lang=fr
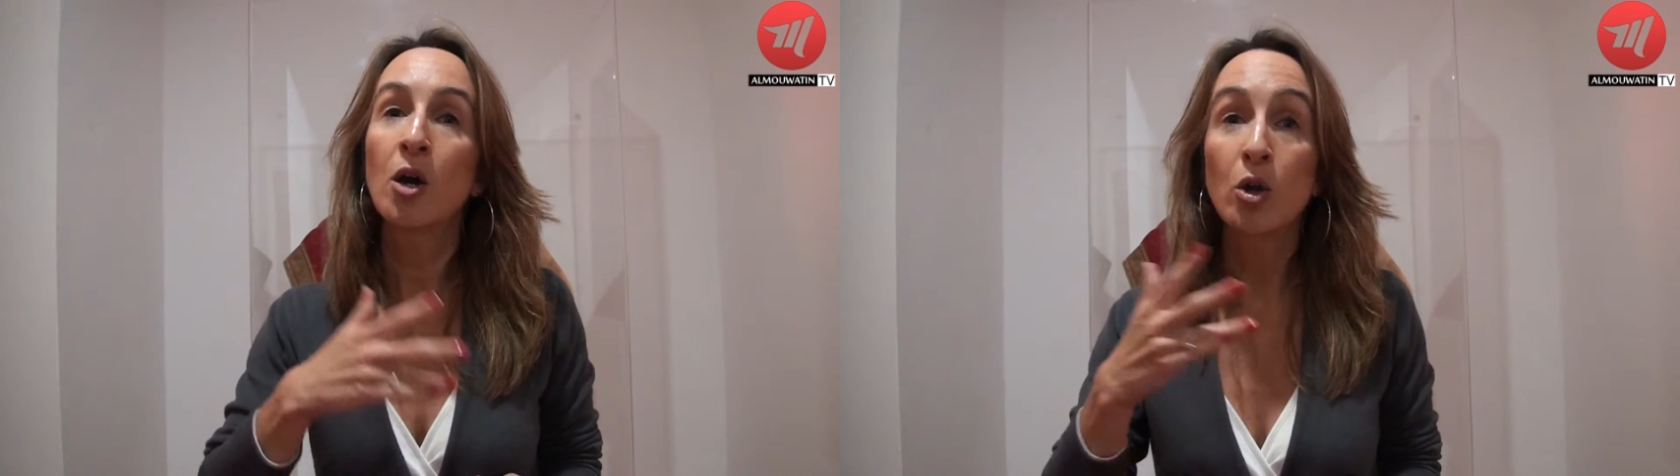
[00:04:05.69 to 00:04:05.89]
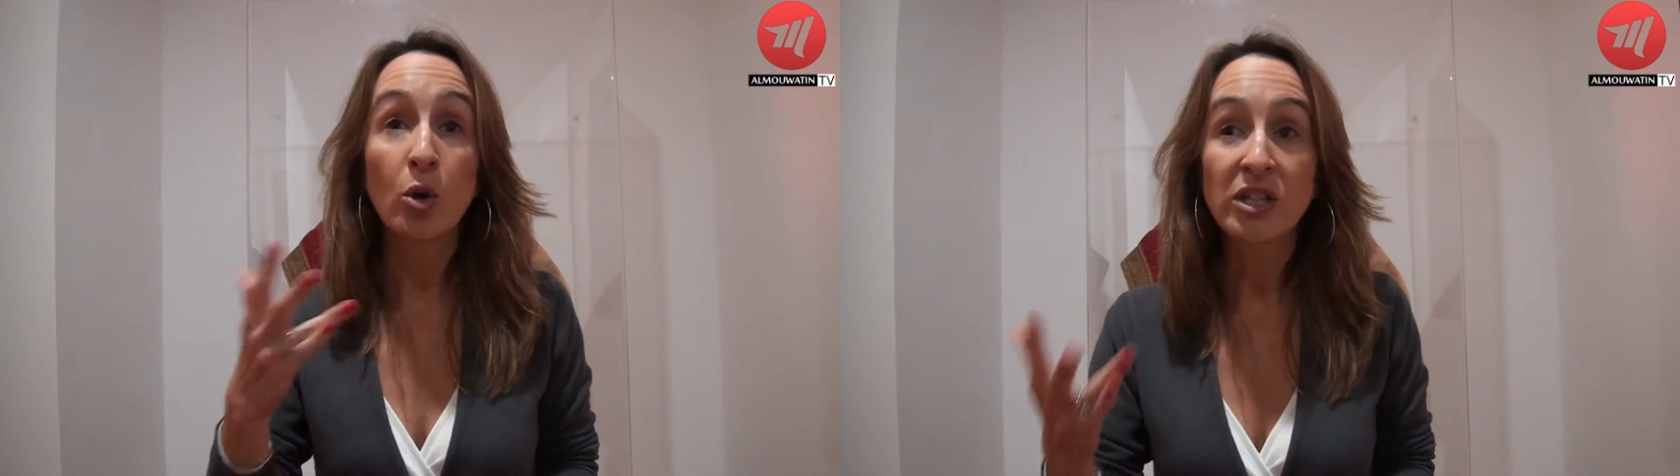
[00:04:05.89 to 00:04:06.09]

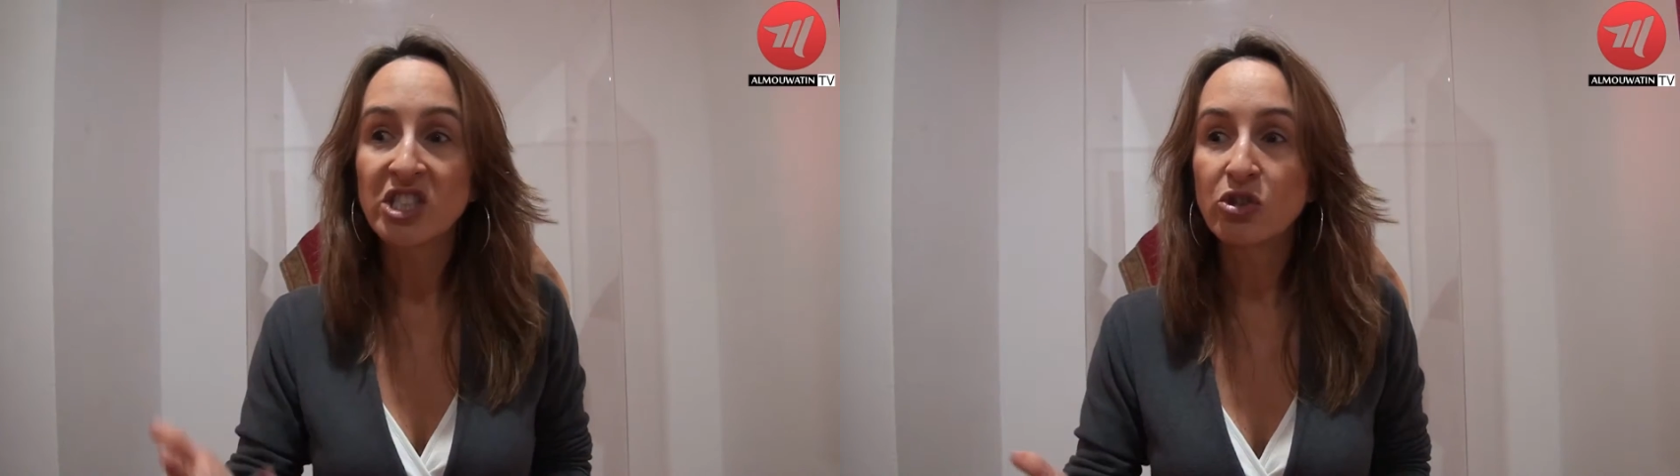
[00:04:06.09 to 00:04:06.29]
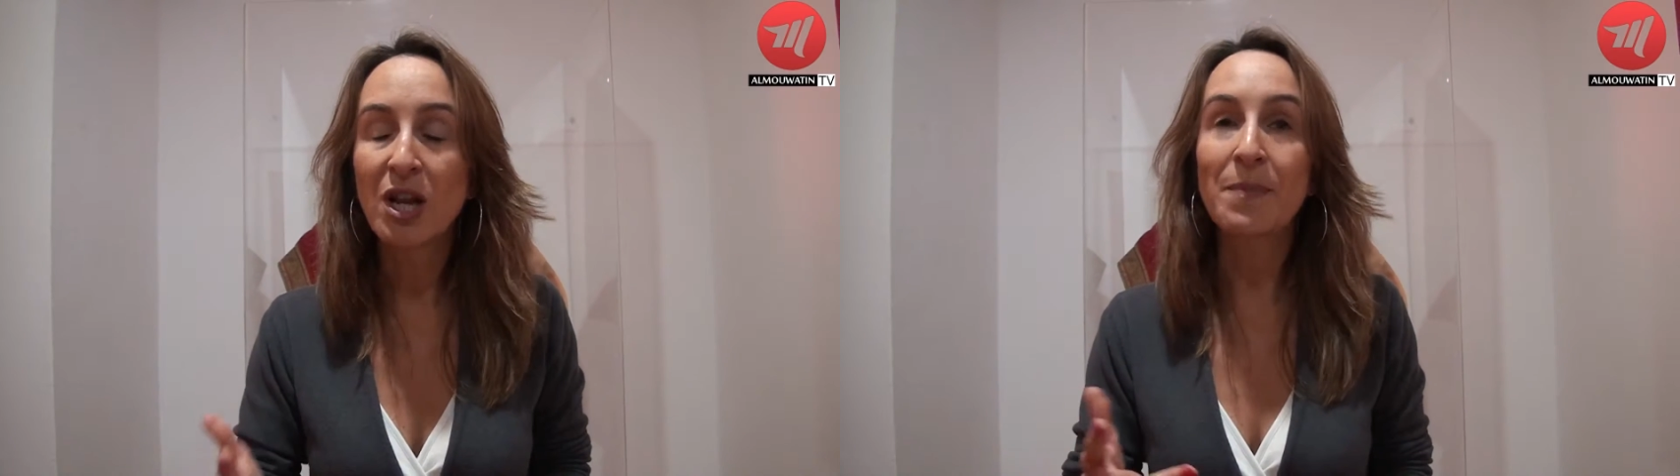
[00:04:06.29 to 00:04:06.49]

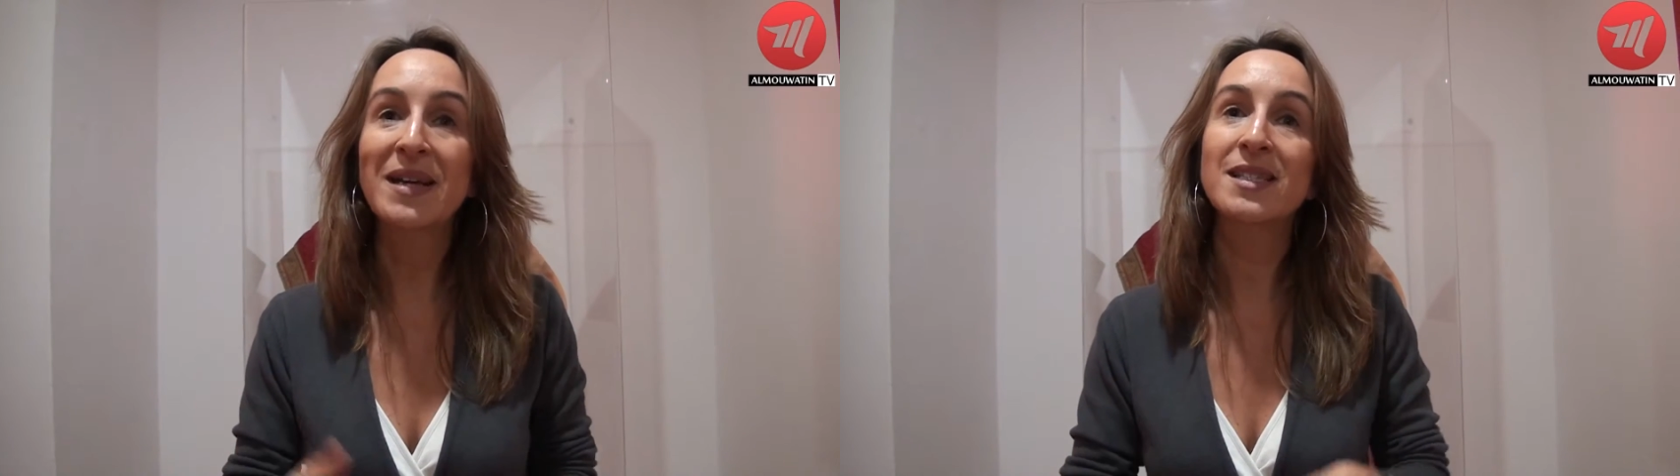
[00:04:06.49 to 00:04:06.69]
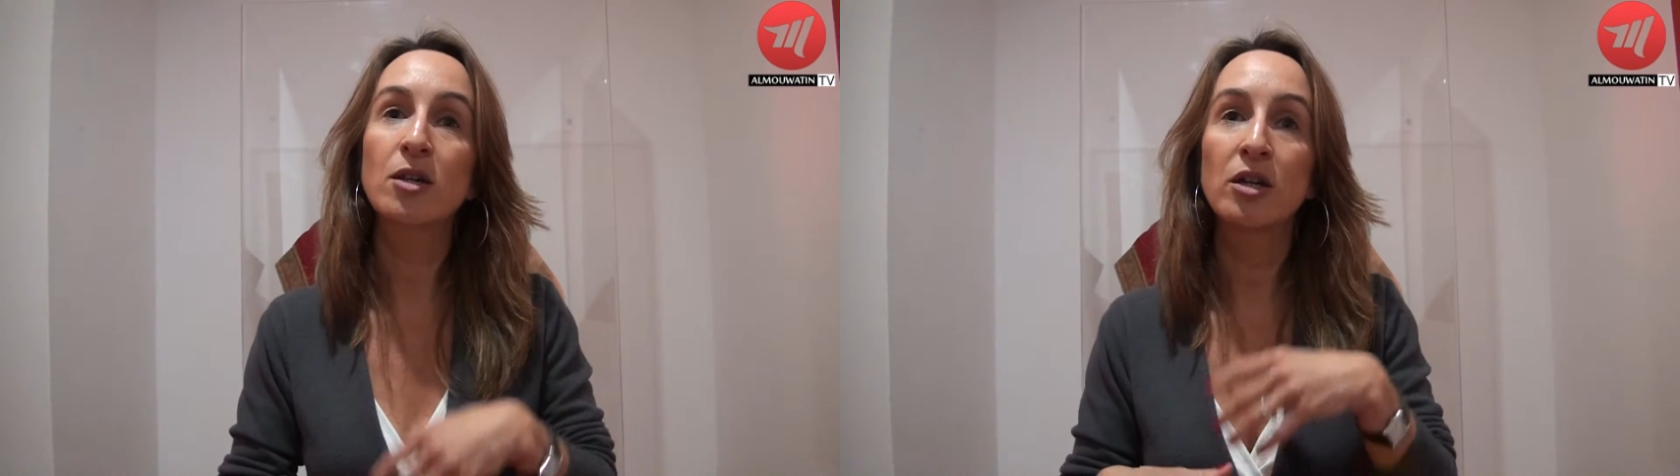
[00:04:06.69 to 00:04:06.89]
l'origine et la
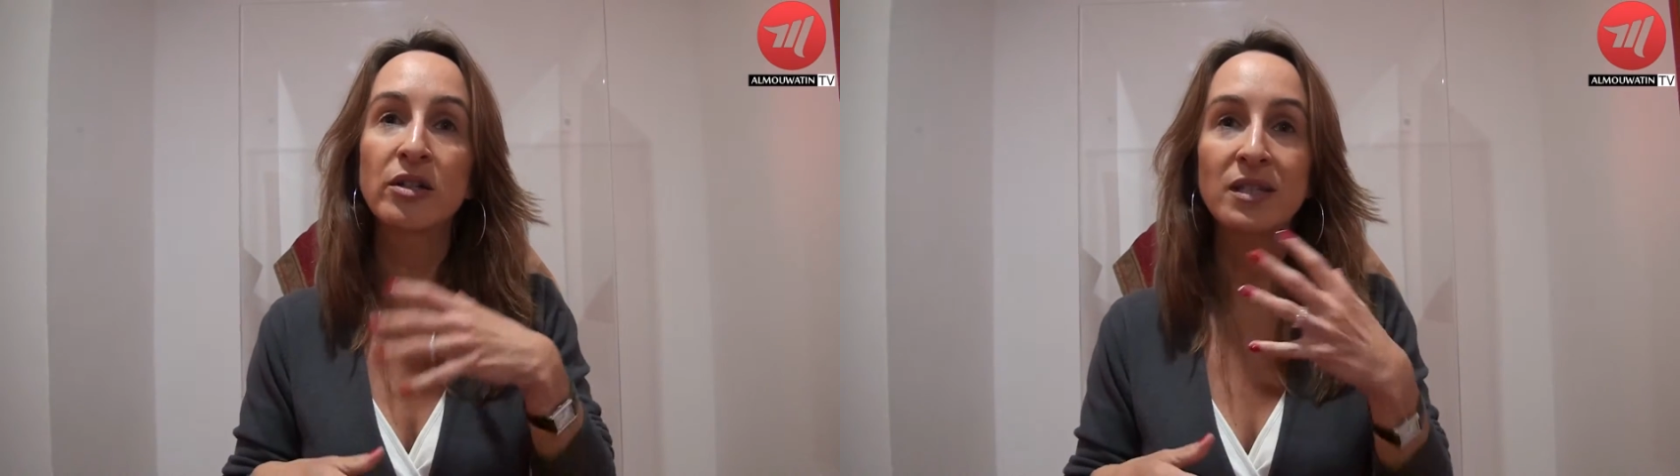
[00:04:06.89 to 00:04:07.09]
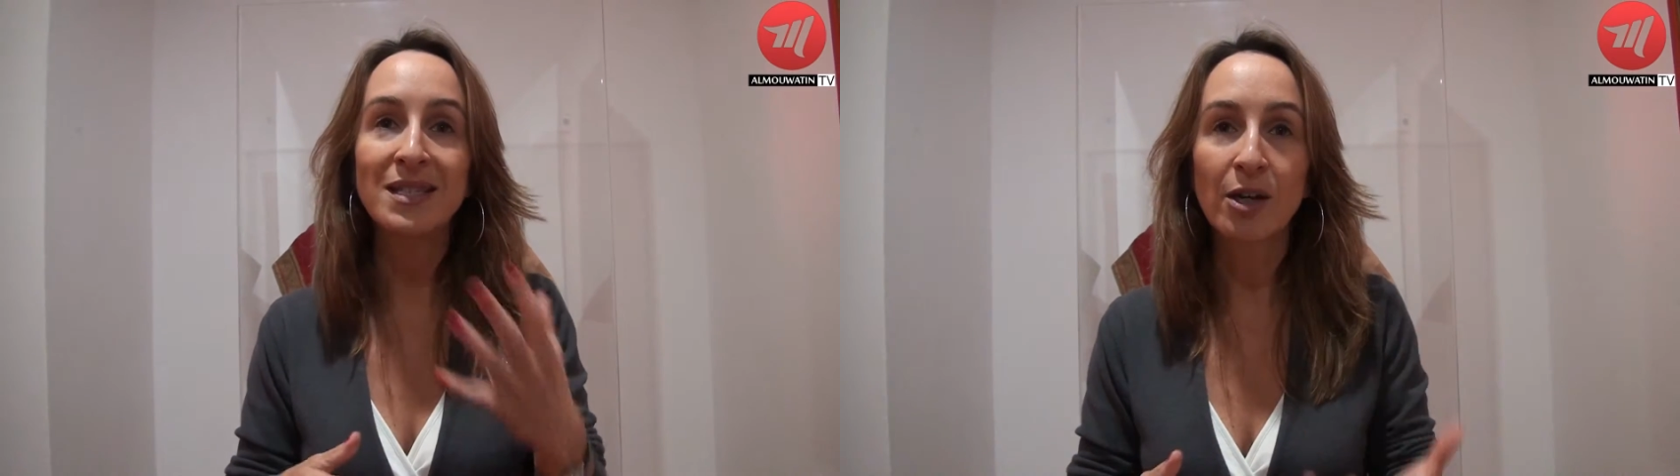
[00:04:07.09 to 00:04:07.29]

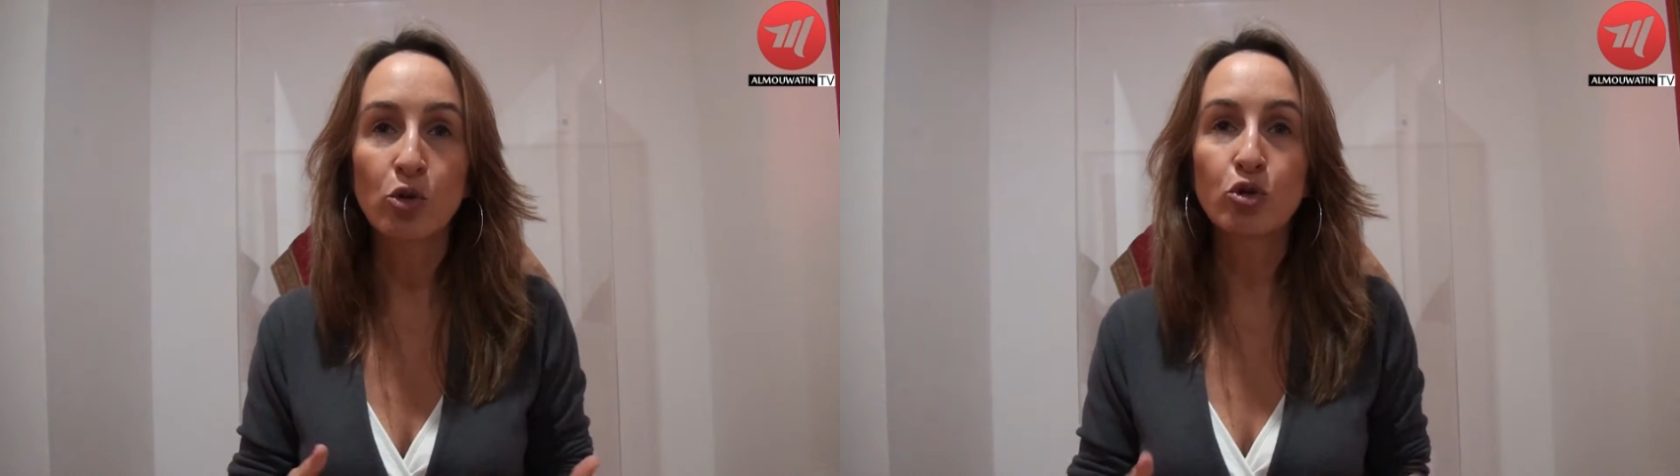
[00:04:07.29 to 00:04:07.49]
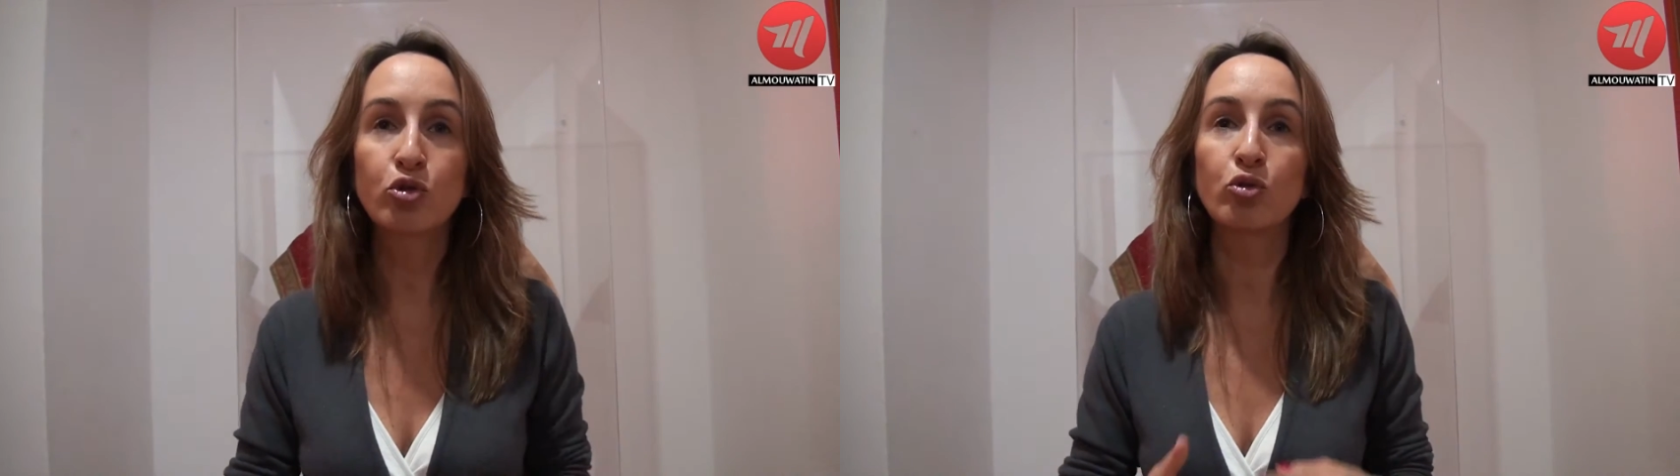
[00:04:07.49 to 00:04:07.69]
personne, sa
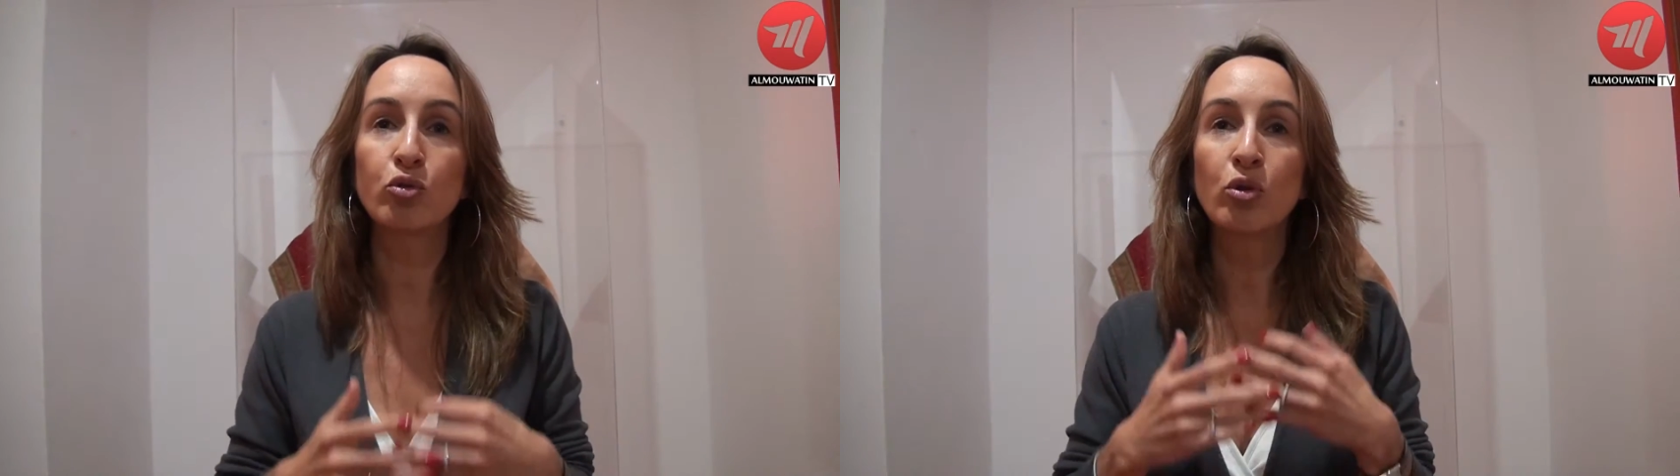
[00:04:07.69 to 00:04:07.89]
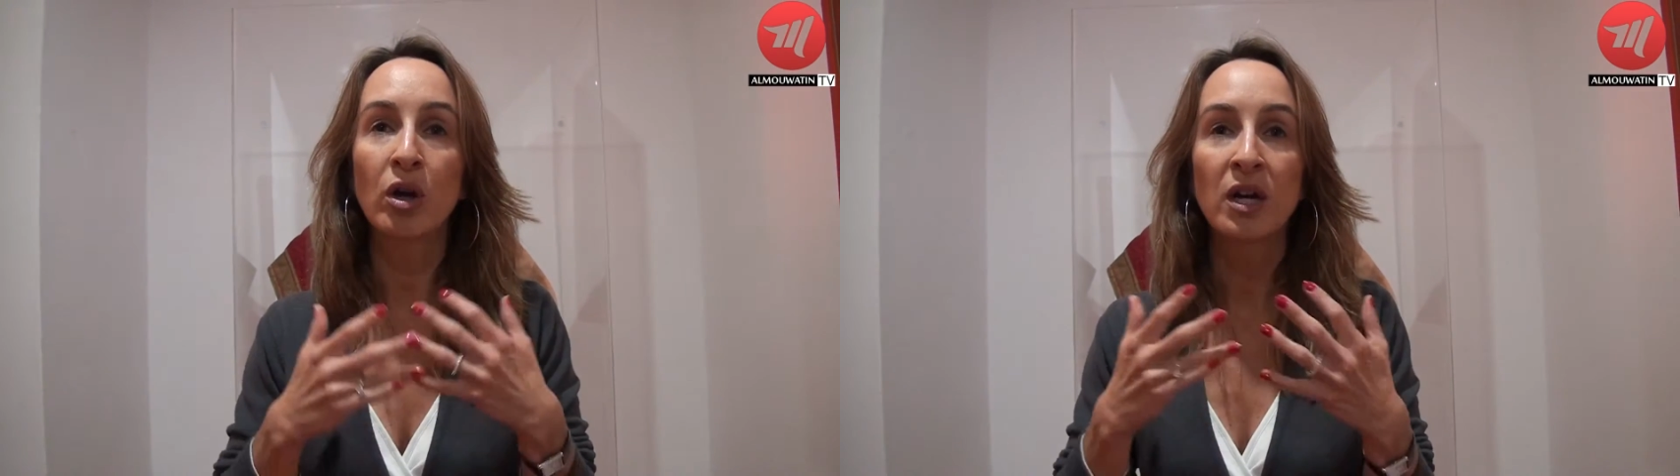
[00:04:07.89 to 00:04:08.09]

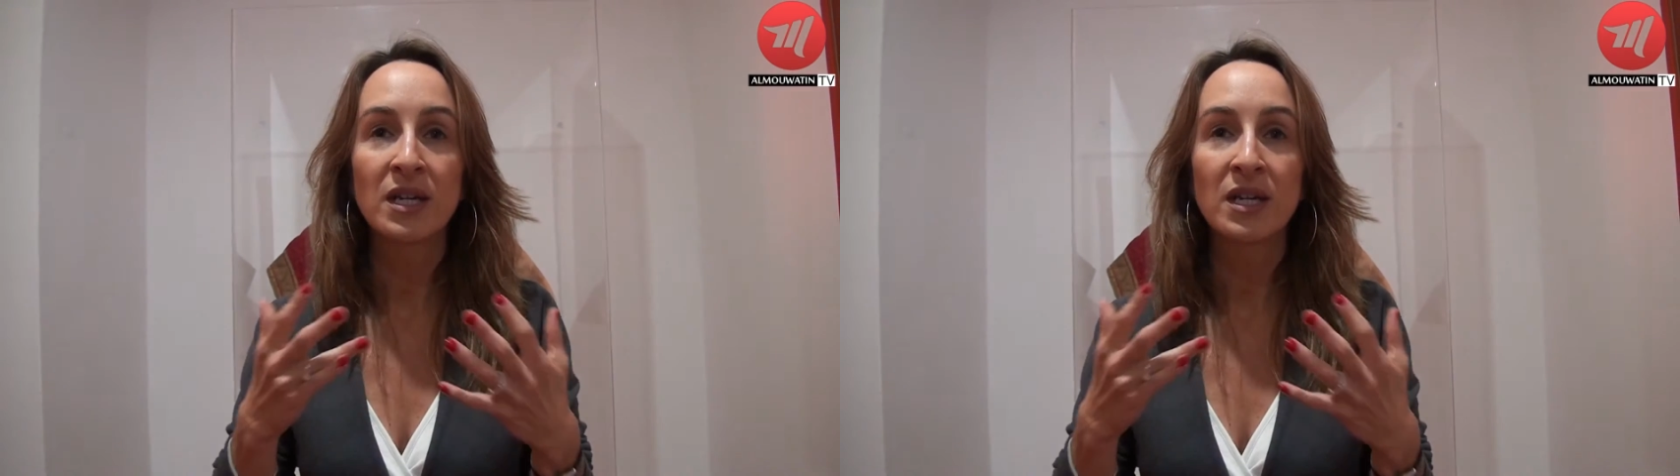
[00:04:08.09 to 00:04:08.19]
culture,